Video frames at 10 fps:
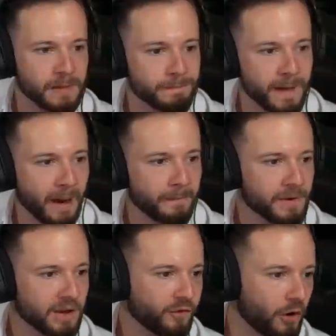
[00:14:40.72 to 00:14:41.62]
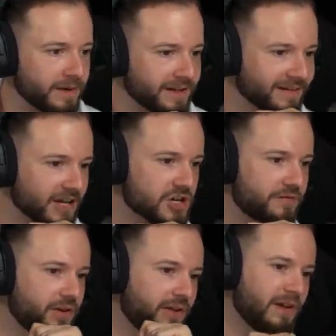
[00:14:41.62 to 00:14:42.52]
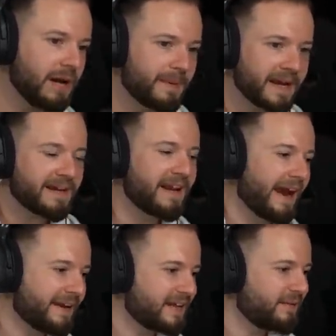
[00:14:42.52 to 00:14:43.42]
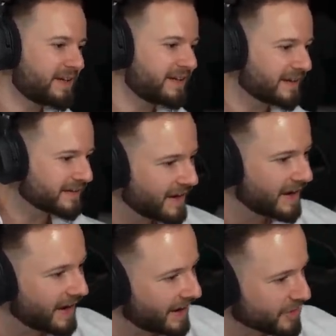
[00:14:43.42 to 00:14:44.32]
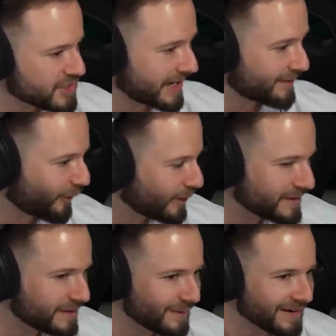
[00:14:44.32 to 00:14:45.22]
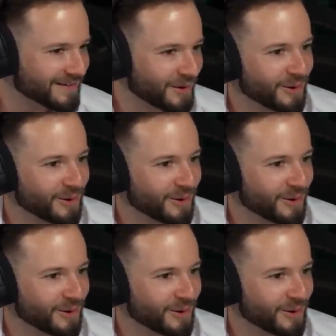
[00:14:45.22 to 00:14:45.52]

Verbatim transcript: Ja, ich freue mich, dass Sascha wieder back in der Activity ist. Äh, wahrscheinlich freuen sich die meisten auch